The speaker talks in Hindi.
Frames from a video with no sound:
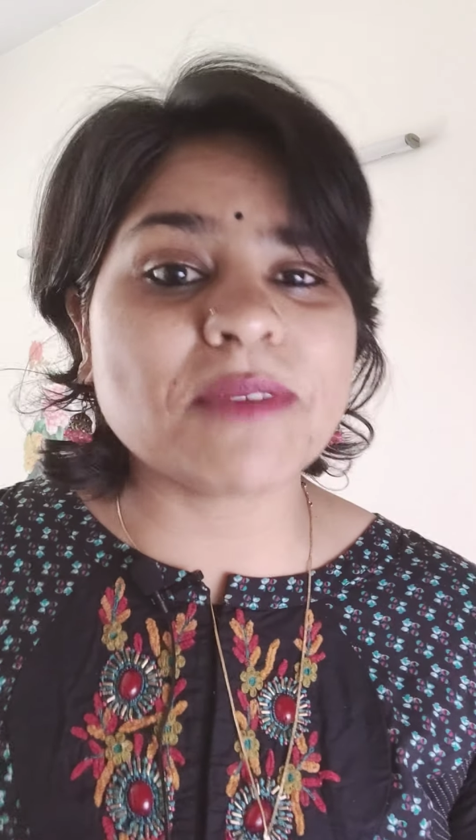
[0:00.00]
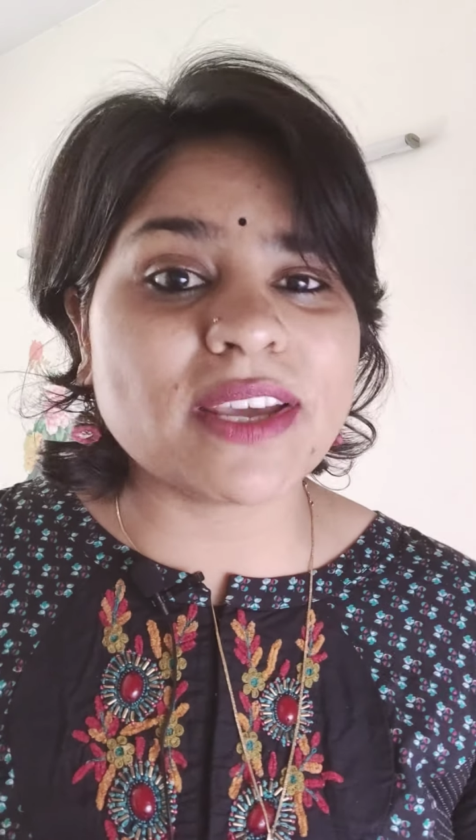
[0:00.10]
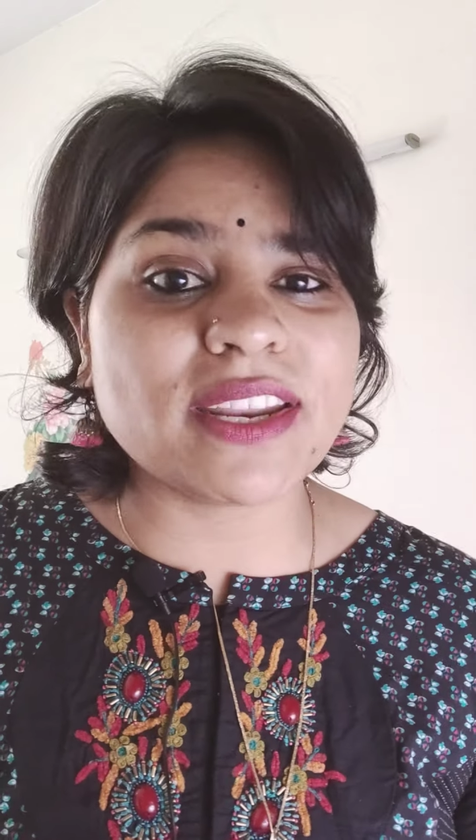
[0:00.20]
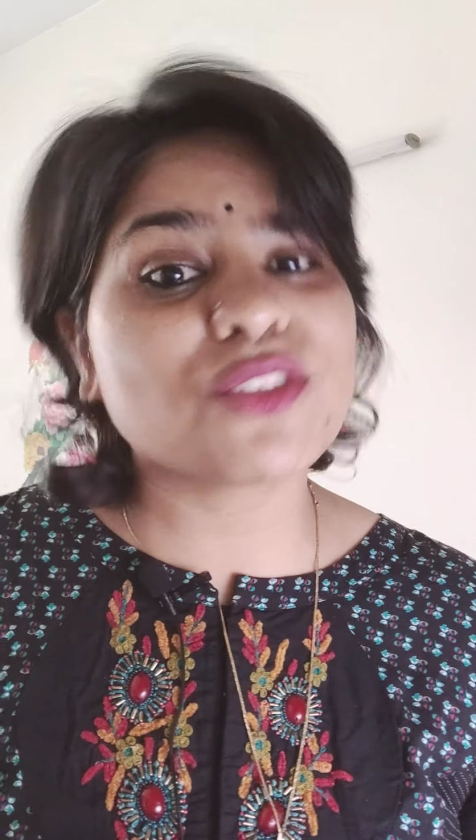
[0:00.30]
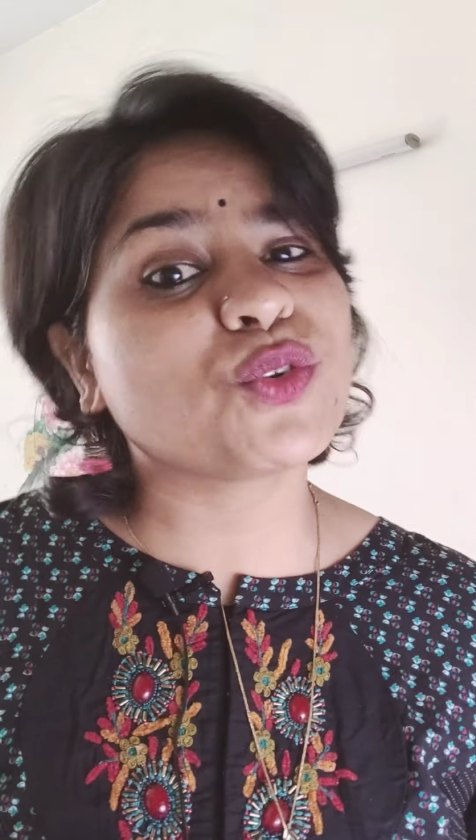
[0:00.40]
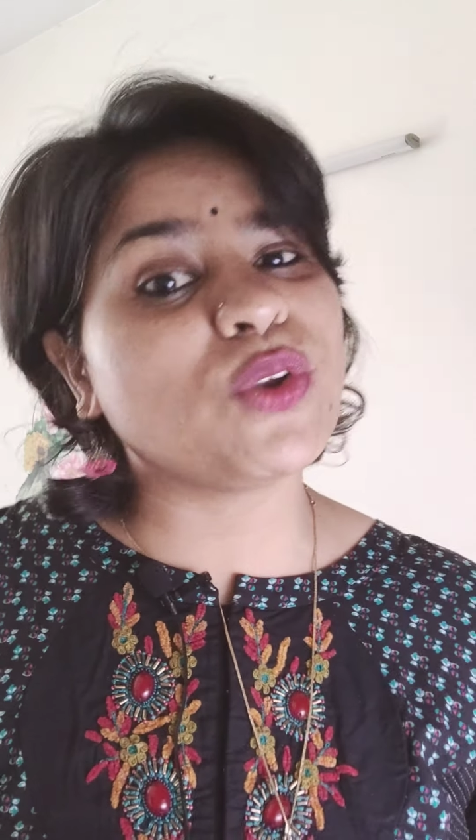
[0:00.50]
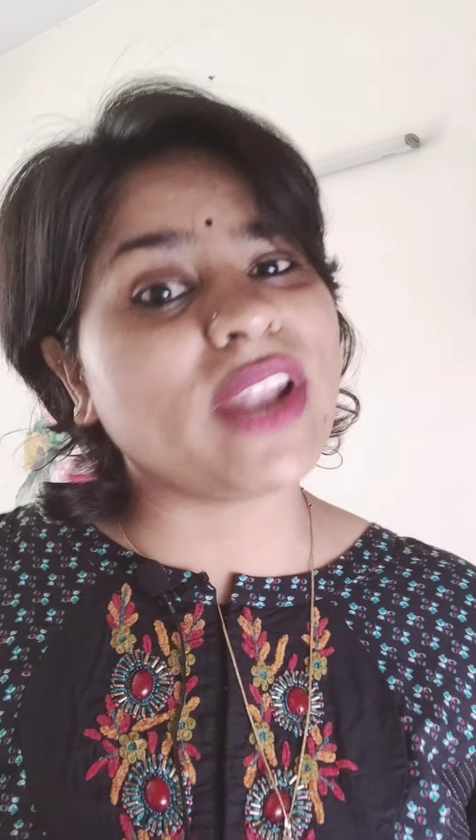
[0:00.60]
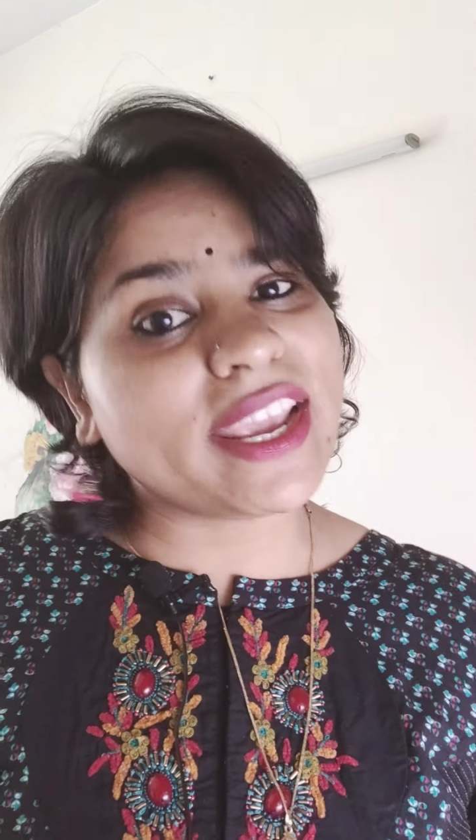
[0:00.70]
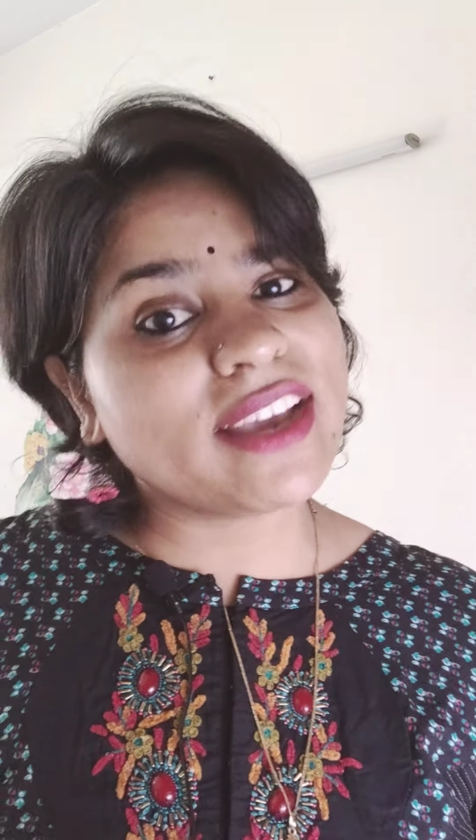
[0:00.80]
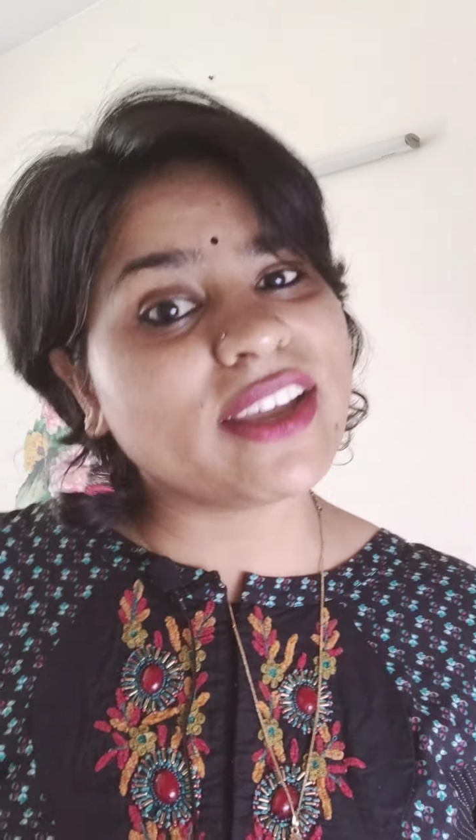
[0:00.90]
करें इसको
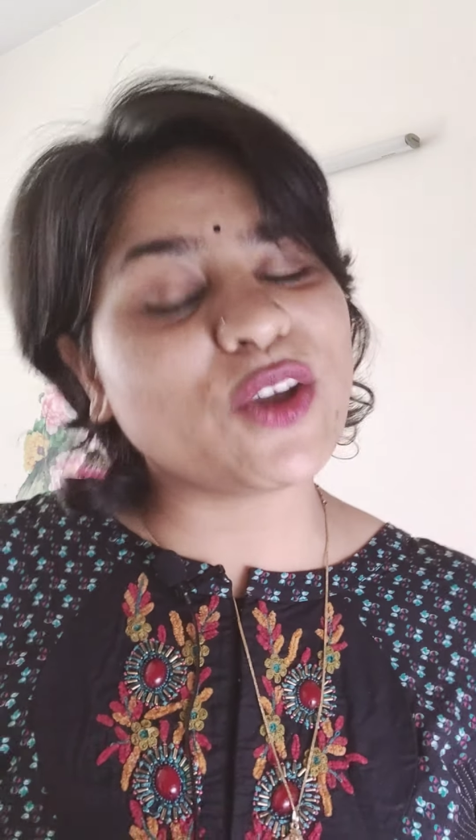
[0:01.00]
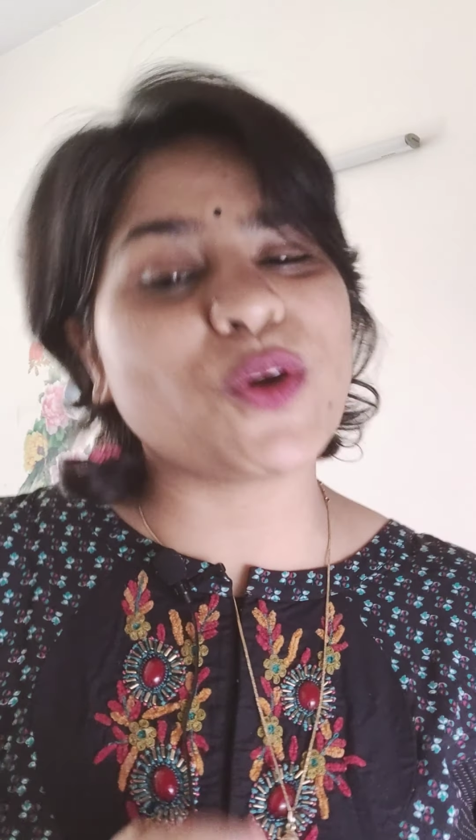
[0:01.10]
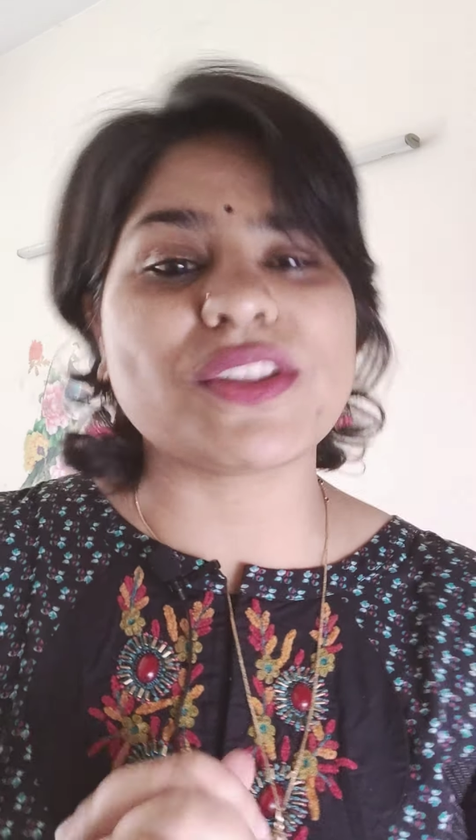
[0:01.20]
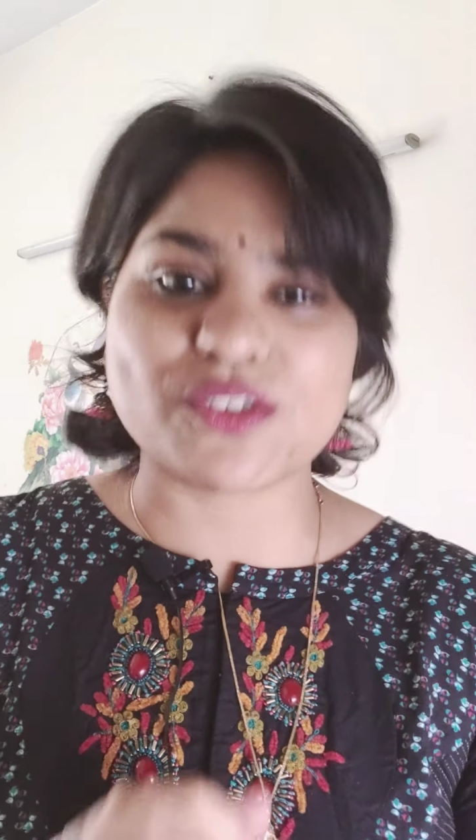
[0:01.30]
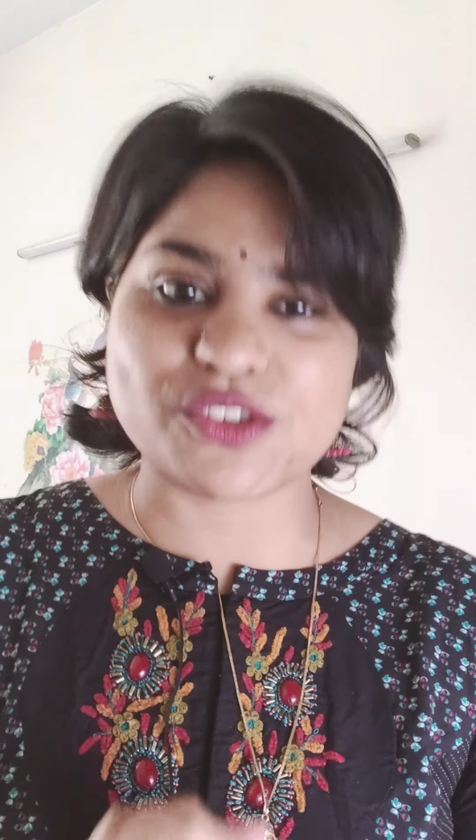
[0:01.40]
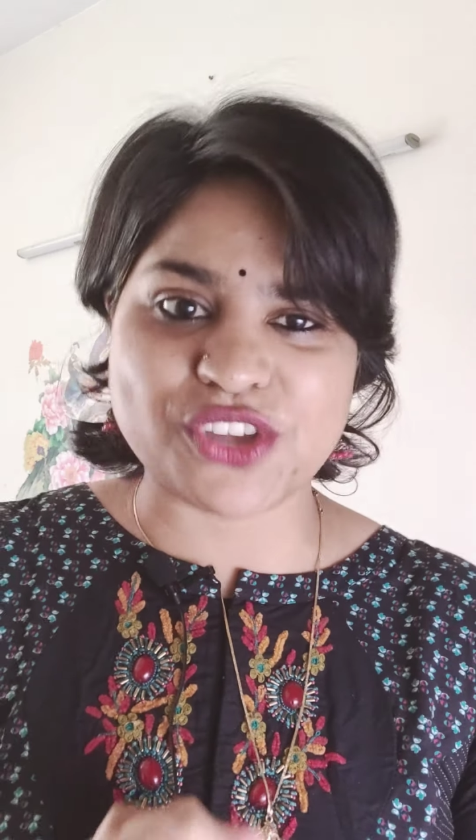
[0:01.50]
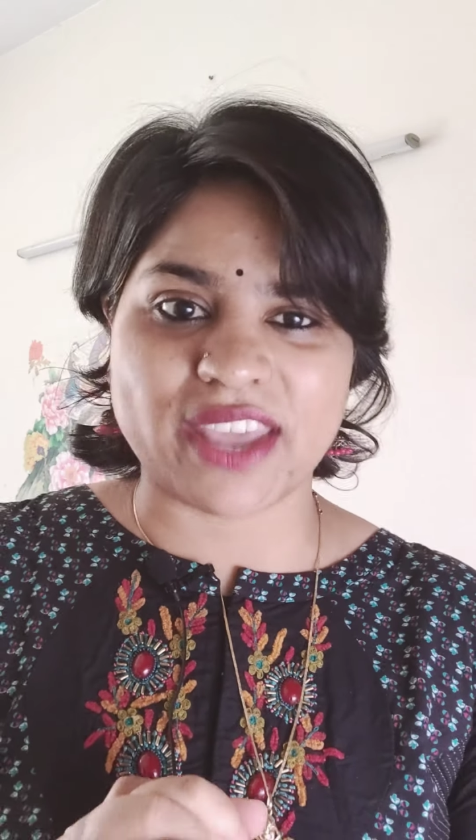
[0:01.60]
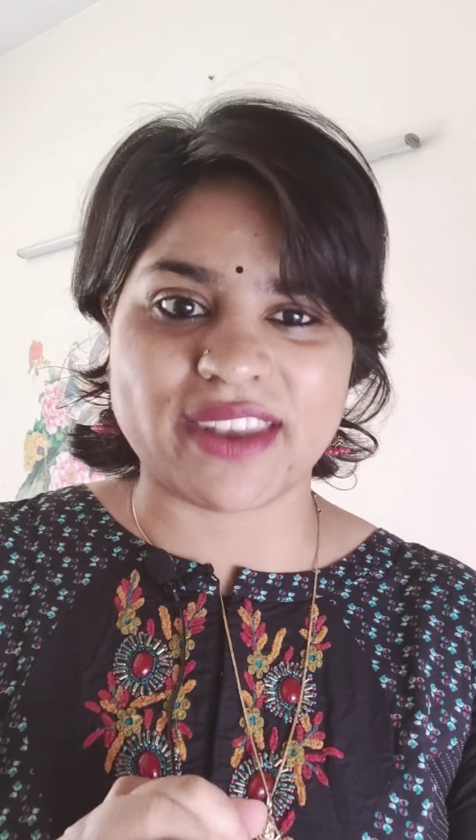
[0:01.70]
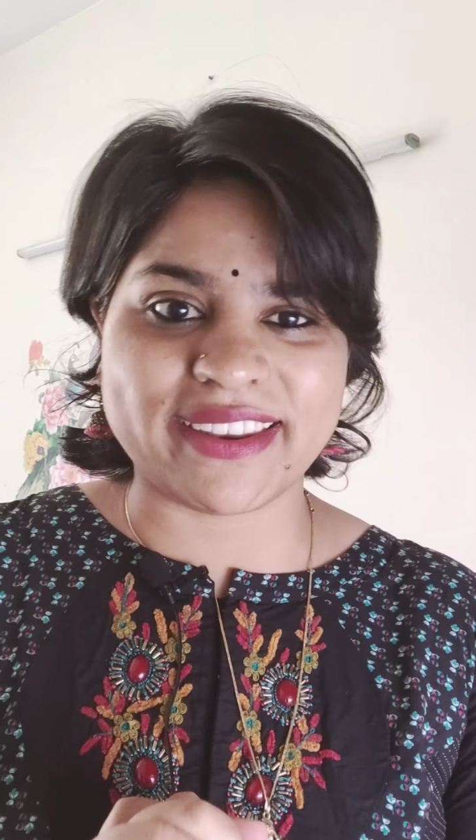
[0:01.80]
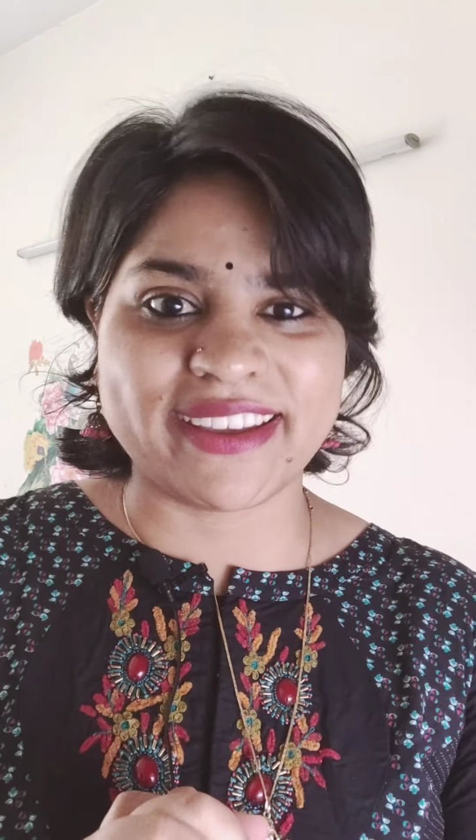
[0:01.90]
लाइक करें और इसको शेयर
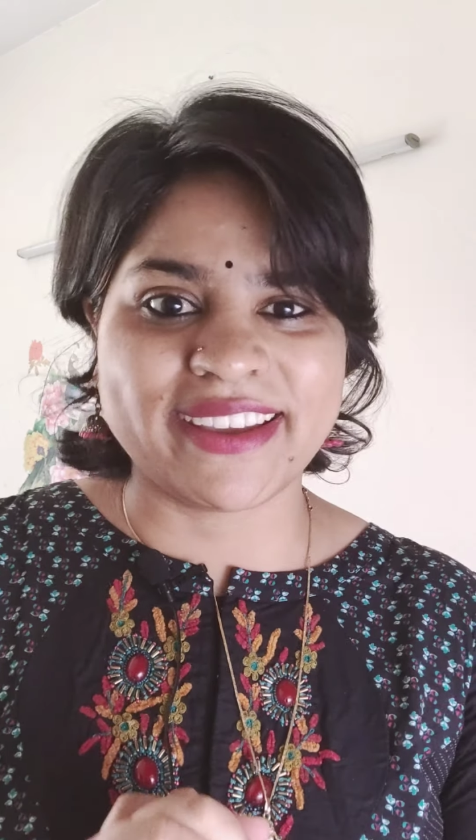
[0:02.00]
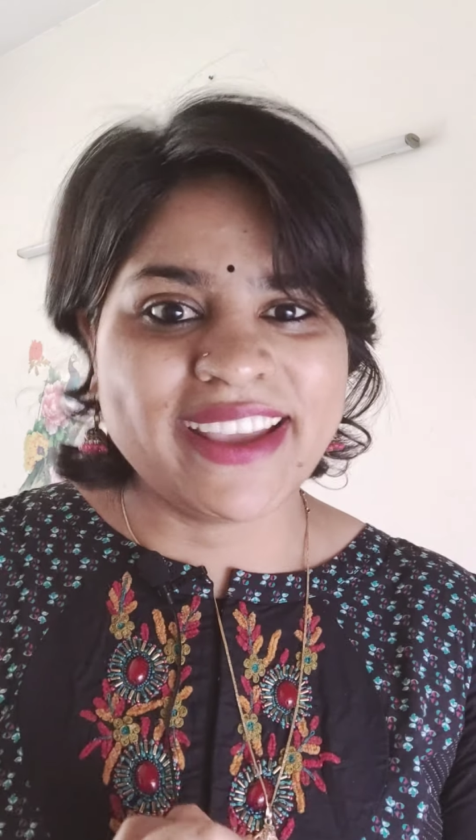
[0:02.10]
करें